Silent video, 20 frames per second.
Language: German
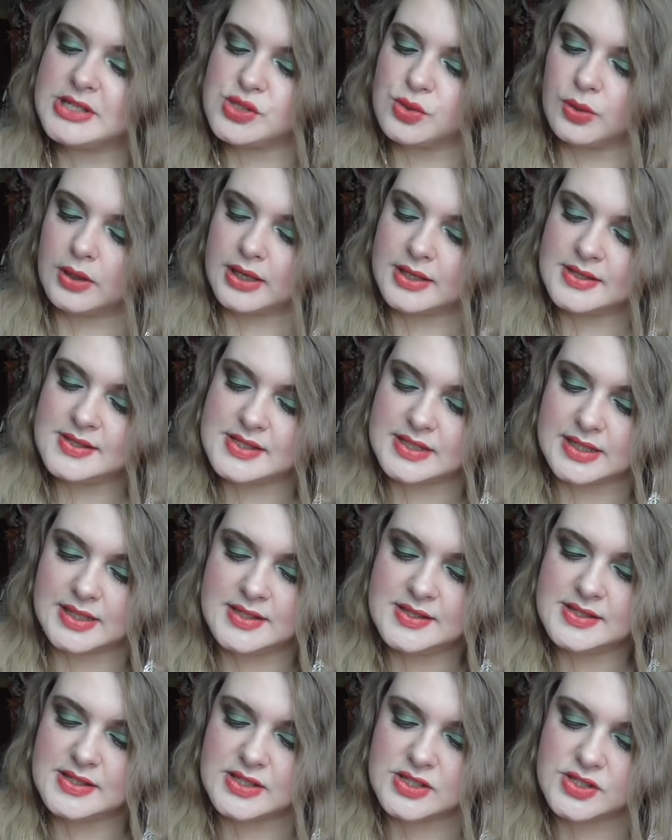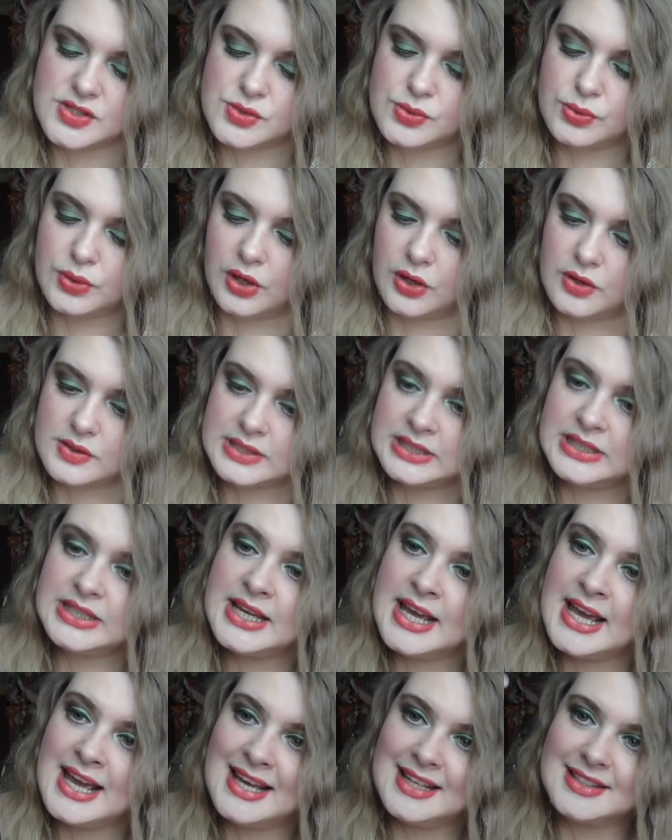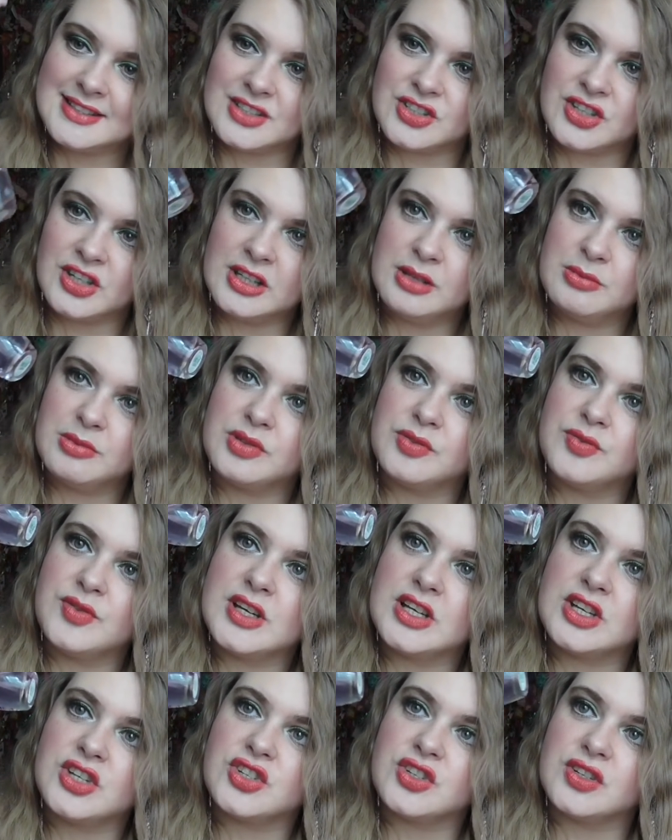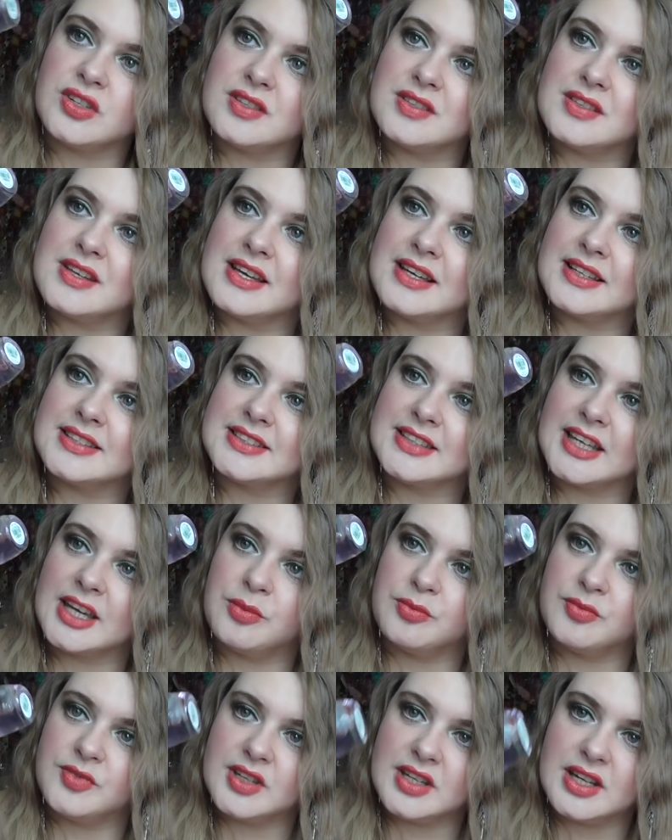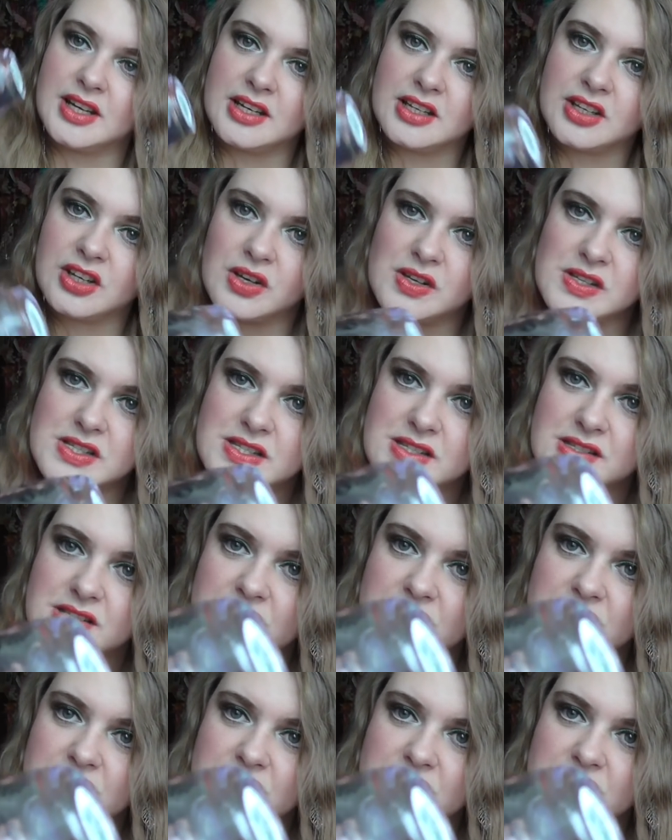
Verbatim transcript: Entsorgen ist, die Kiste ist so grauslich. Das schaut nämlich wirklich schon extrem widerlich aus.